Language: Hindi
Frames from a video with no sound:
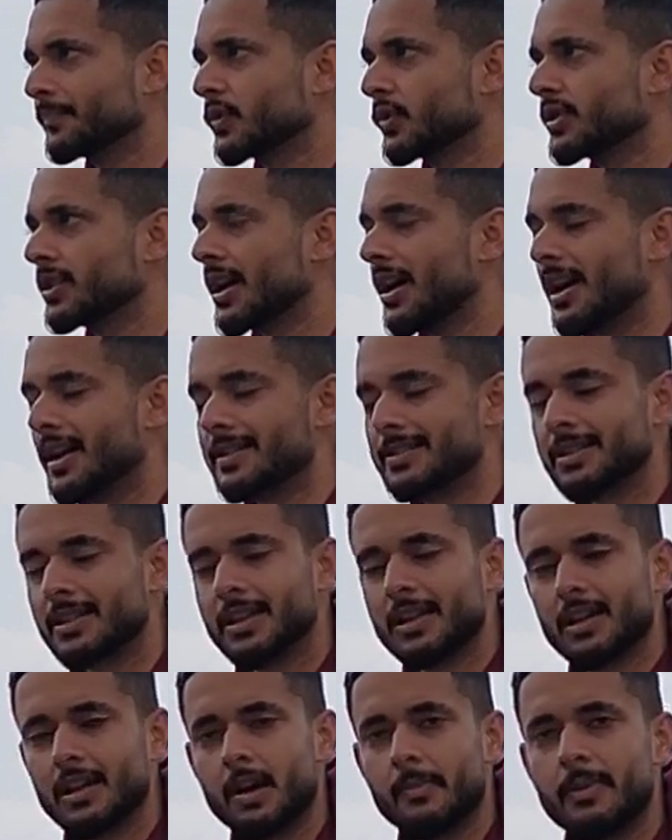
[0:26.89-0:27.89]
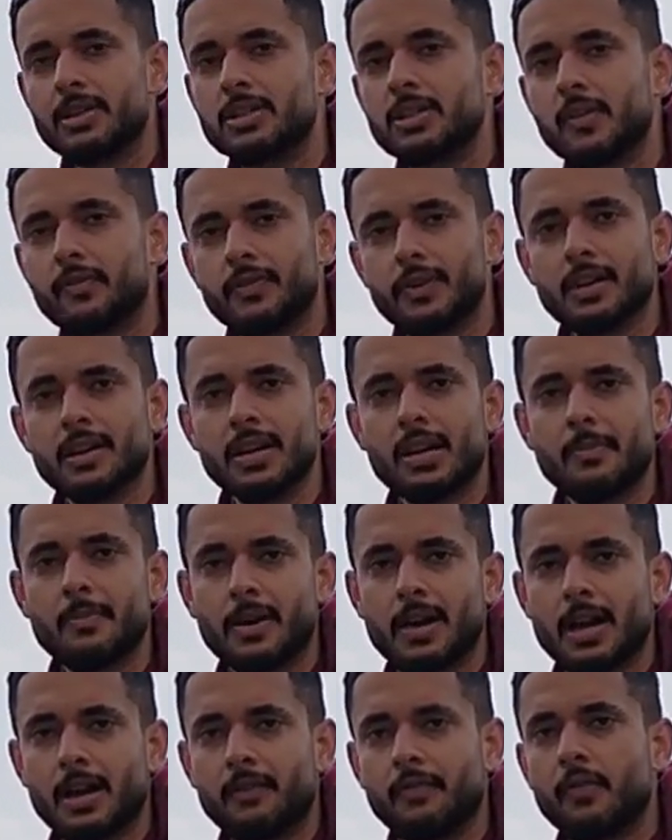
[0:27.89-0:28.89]
तो यहाँ से हमें शिफ्ट करना
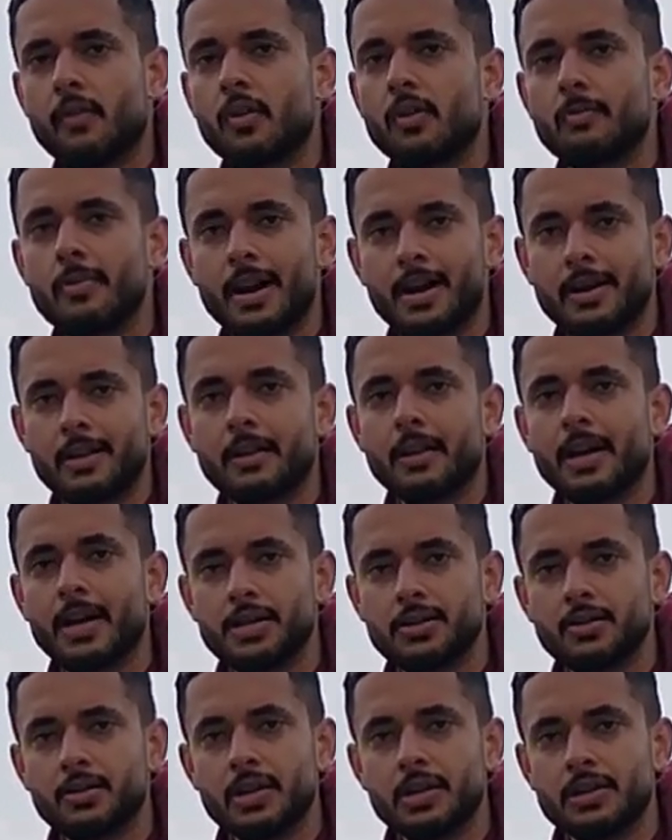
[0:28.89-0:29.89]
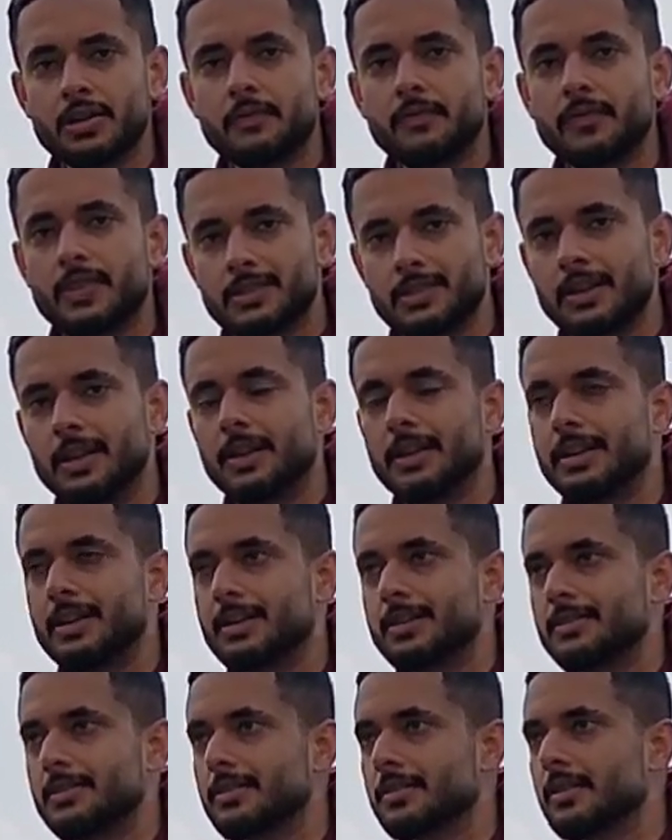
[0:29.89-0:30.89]
पड़ा फॉर बेटर एजुकेशन
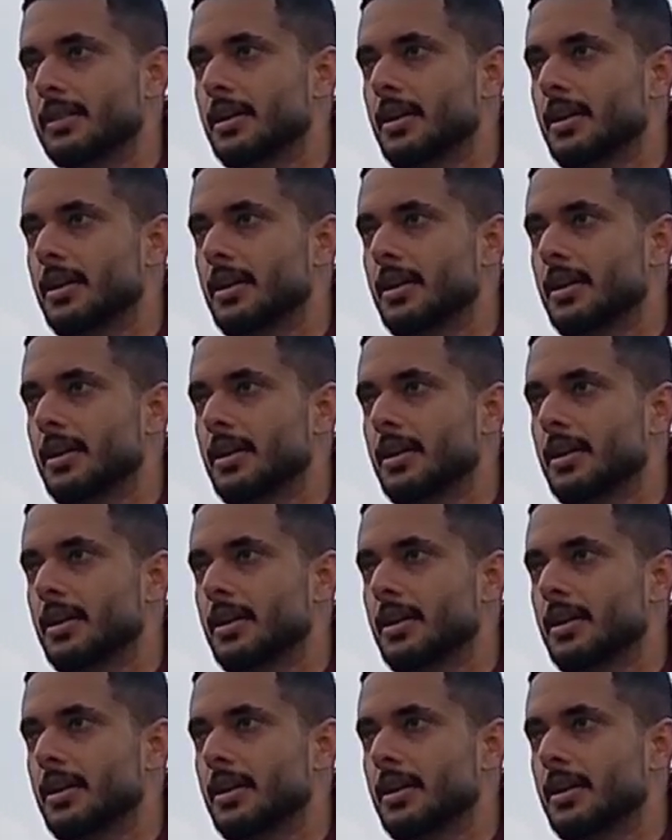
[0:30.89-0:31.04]
फैसिलिटीज़